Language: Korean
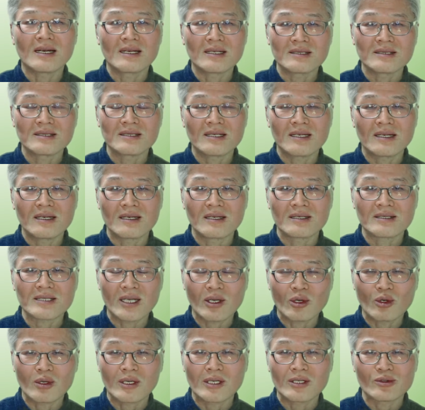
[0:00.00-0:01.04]
당시에
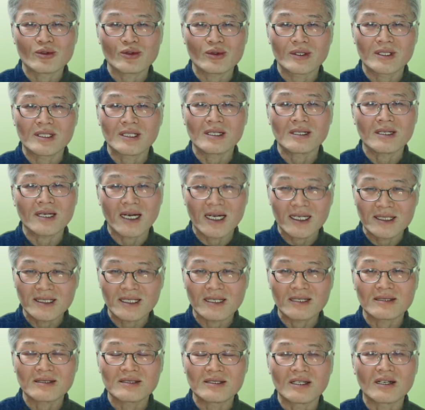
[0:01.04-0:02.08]
사용할 수 있는
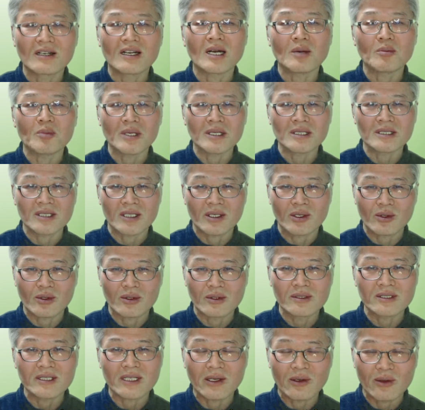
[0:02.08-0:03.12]
가장 적합한
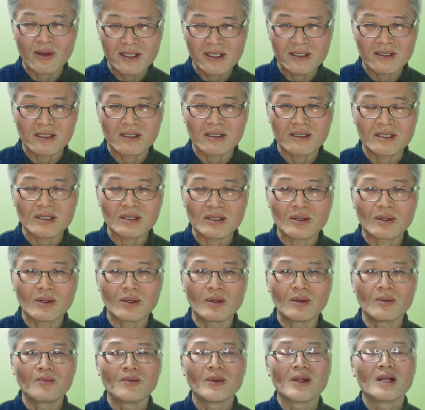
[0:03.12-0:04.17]
재료를 사용했을
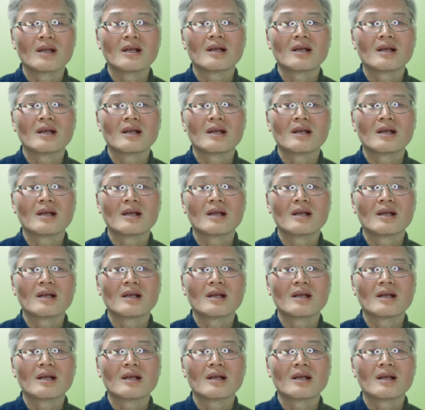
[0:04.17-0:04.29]
것이고